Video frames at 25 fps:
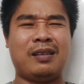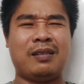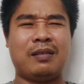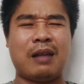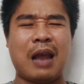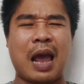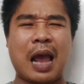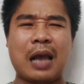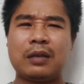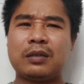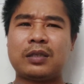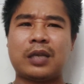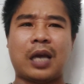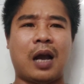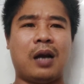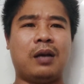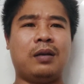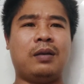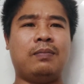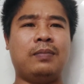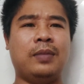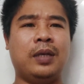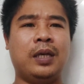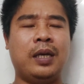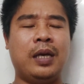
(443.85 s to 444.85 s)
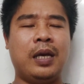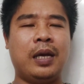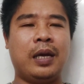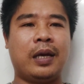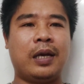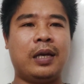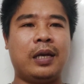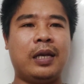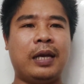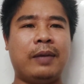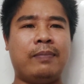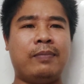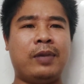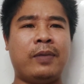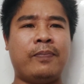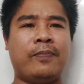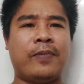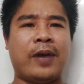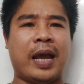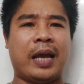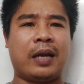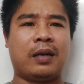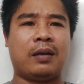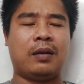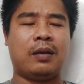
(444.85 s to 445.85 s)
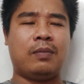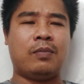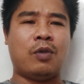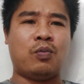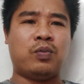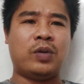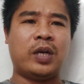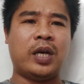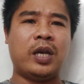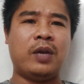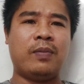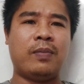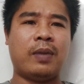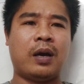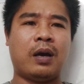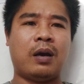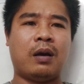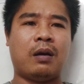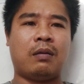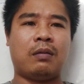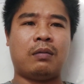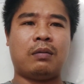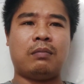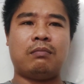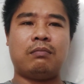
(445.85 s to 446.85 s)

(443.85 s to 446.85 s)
đáng sợ lắm cái lem lép hạt đó một khi mà